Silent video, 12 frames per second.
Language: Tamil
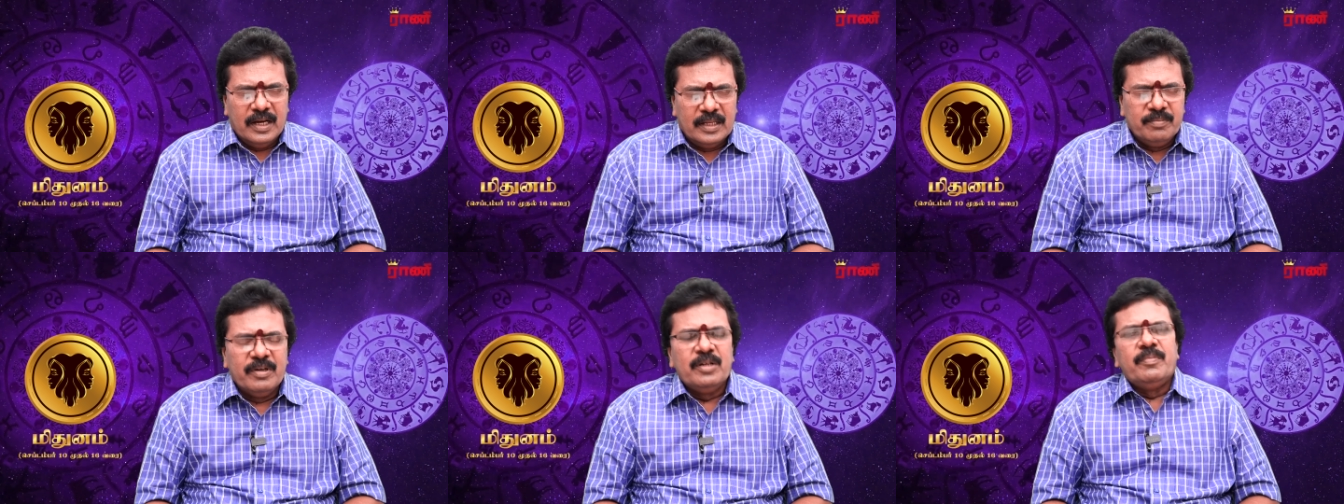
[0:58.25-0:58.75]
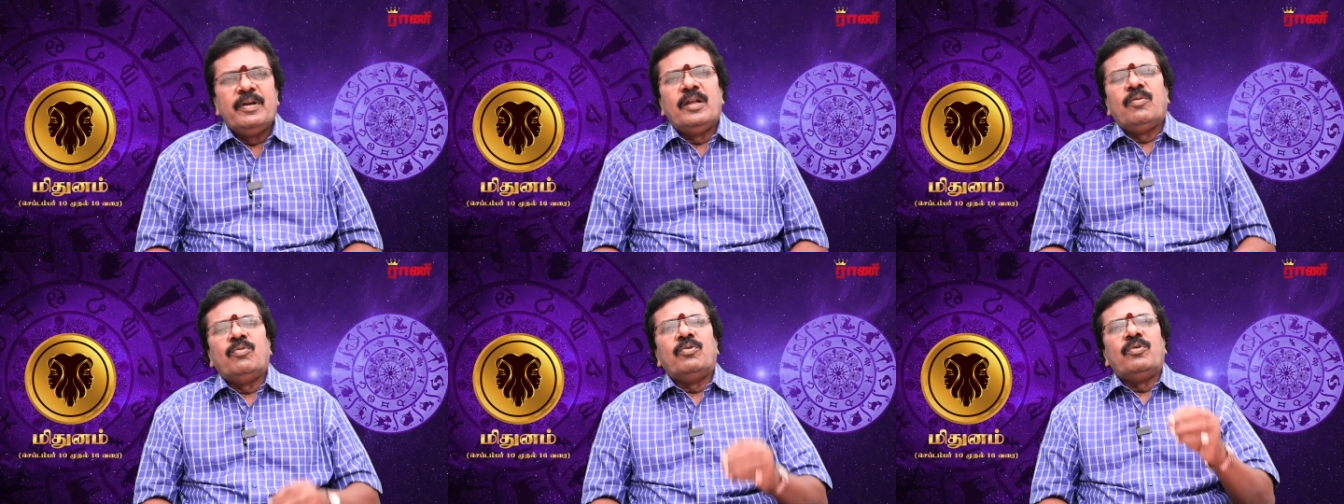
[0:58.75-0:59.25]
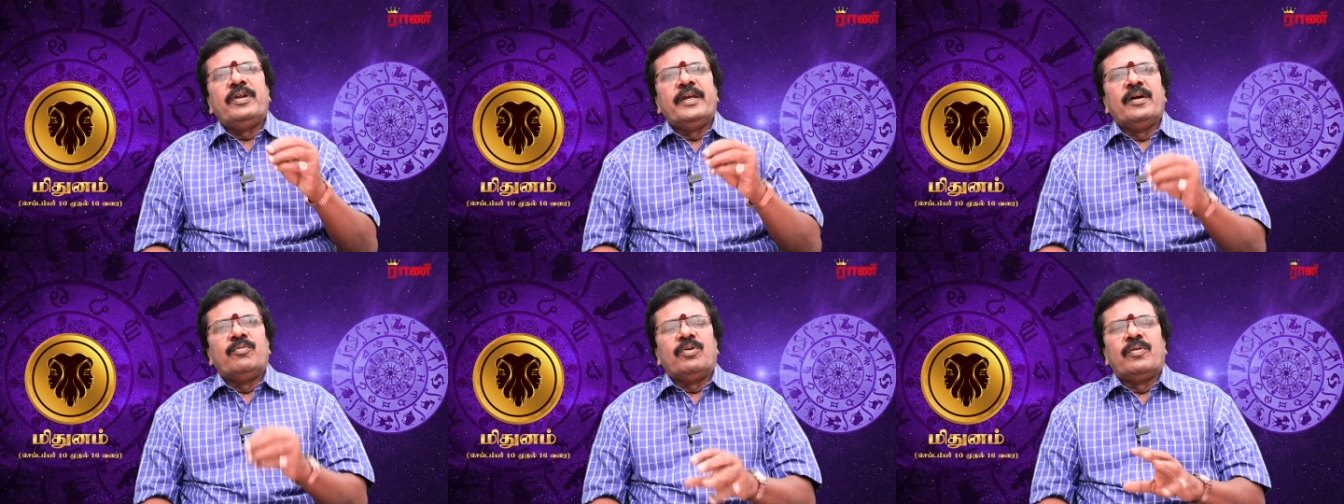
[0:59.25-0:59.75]
அது மட்டுமல்ல
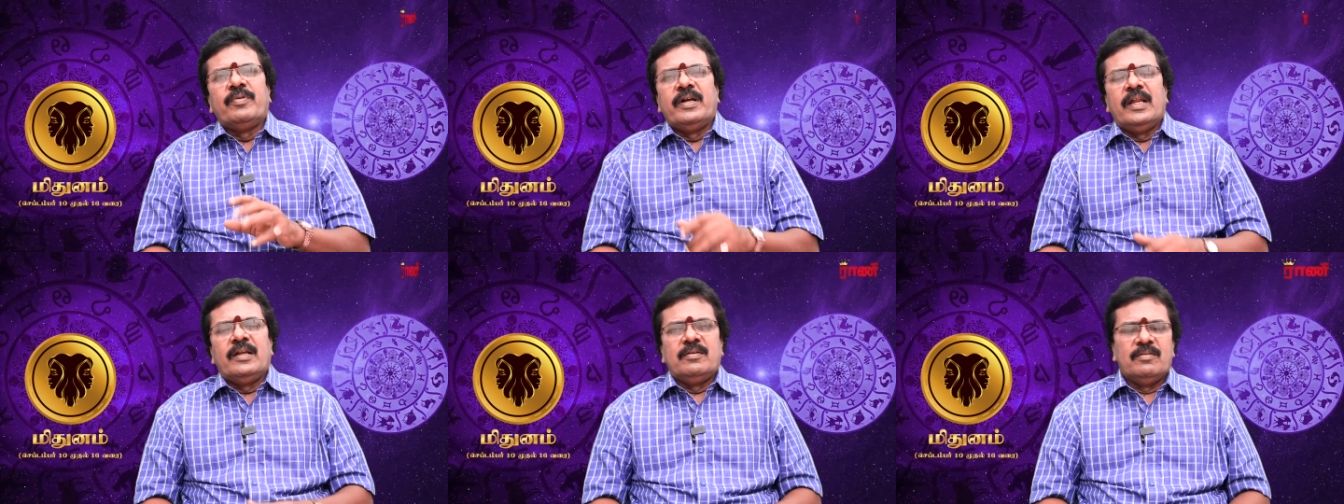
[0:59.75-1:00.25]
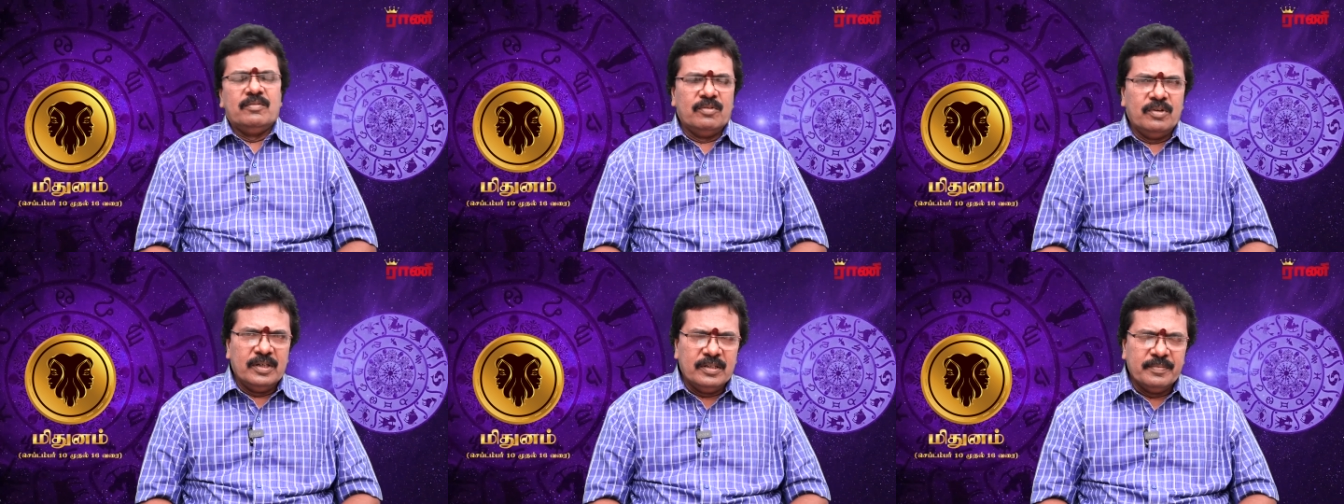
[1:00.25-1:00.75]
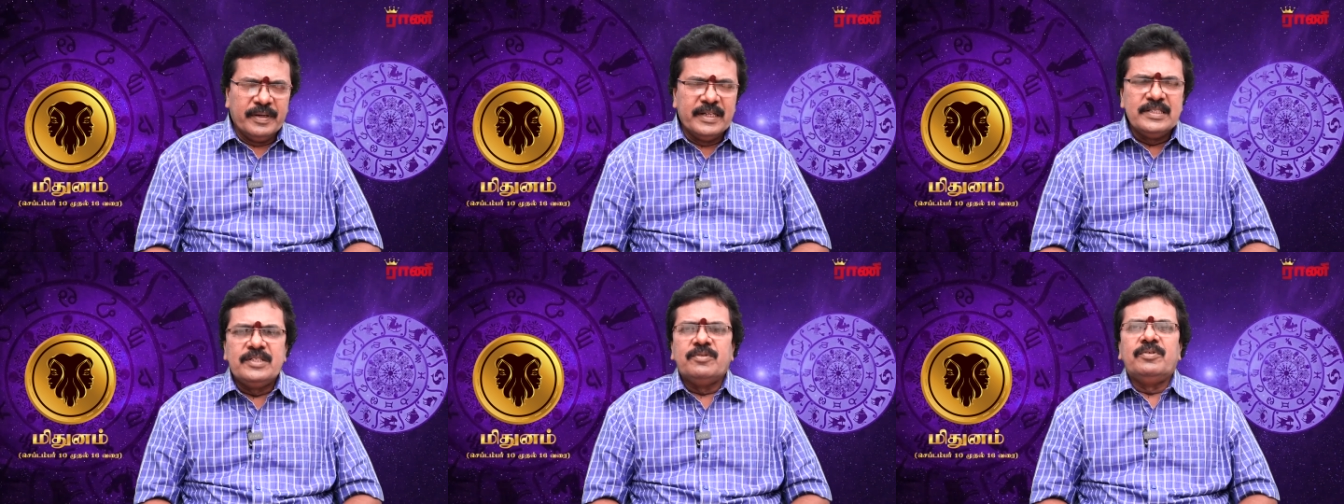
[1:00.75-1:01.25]
உங்களுடைய உறவுகளால் உங்களுக்கு
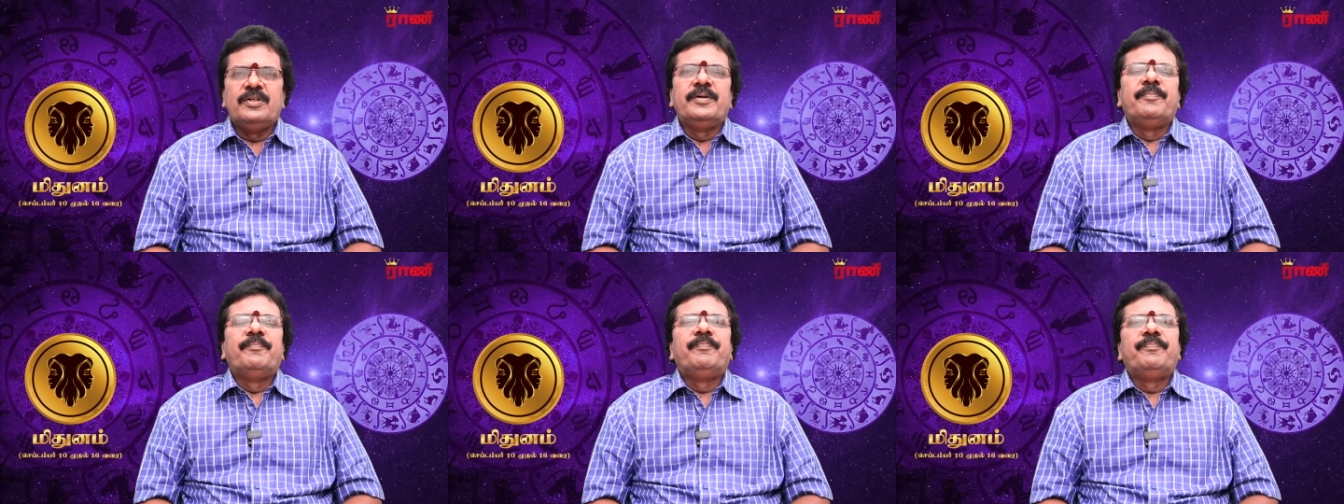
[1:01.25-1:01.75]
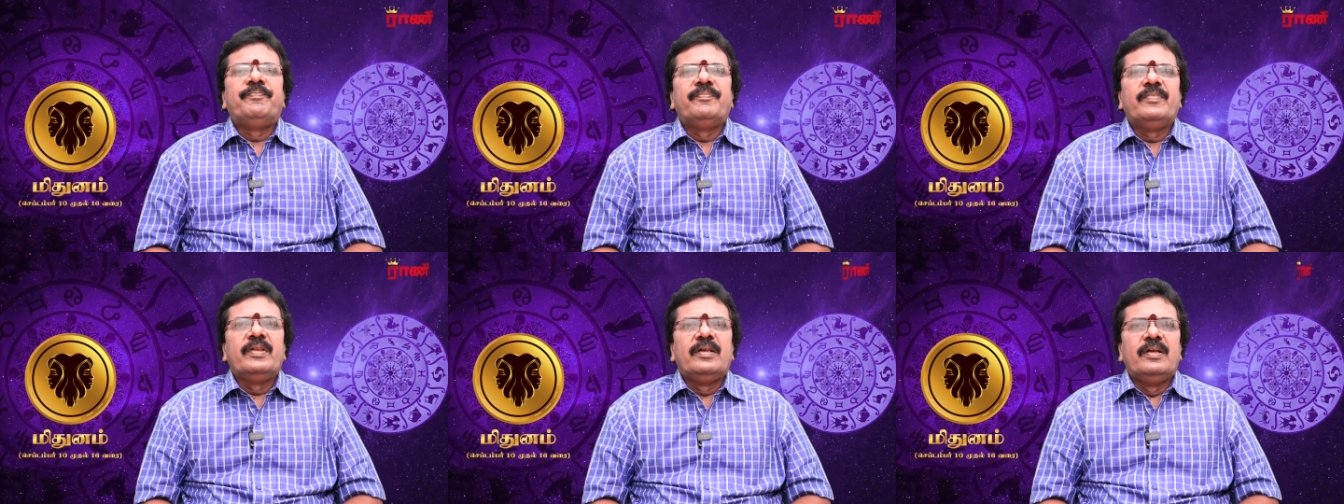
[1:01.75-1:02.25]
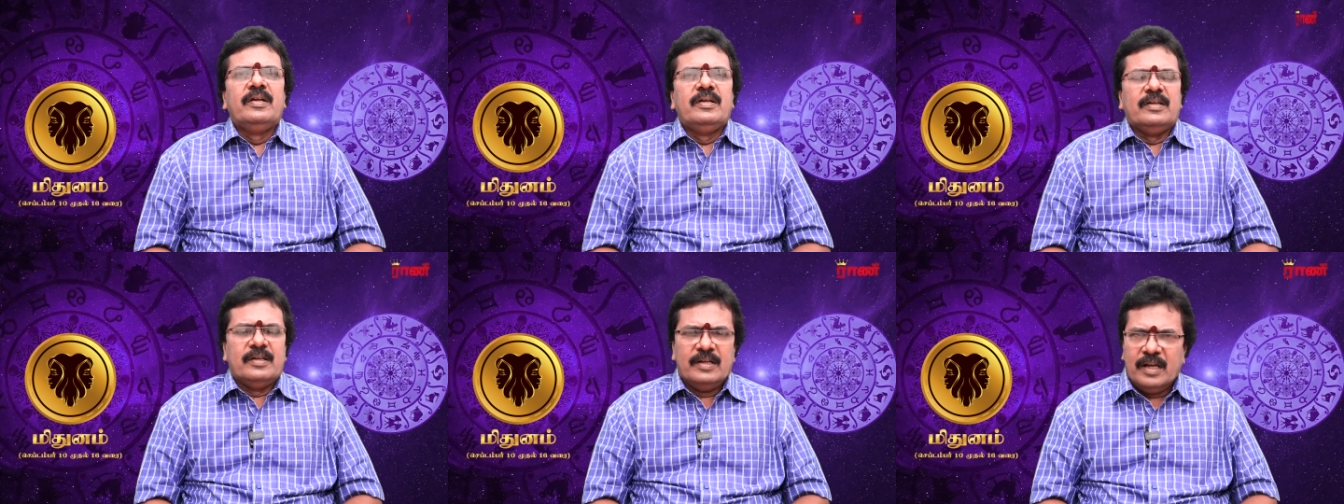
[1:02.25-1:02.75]
மகிழ்ச்சி உண்டு
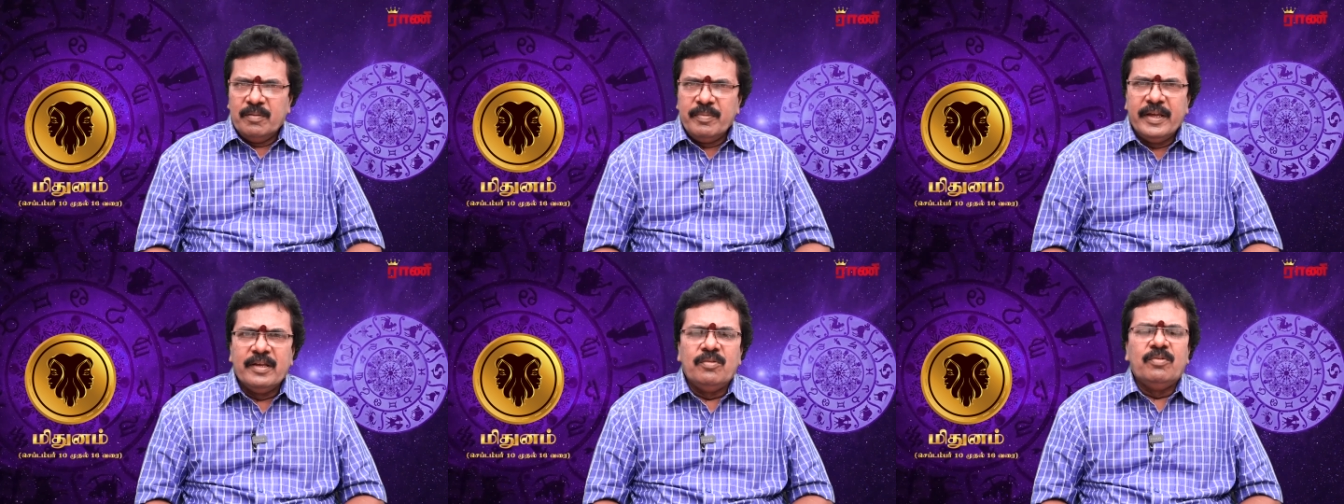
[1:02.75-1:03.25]
நன்மைகள்